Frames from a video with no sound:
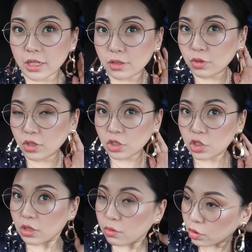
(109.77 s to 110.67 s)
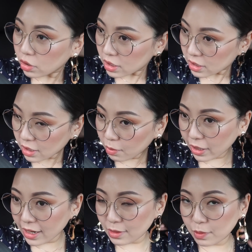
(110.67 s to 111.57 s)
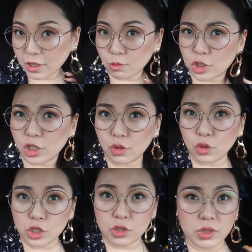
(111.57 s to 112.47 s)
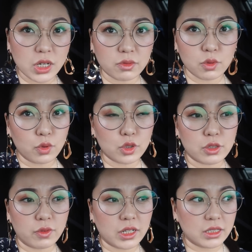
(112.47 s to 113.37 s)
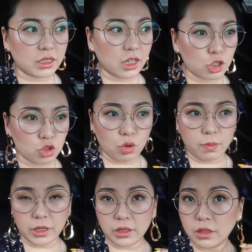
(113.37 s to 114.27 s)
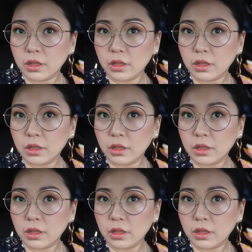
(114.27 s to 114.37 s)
Я сегодня решила волосы собрать, потому что дождь все равно волосы выглядят как сопли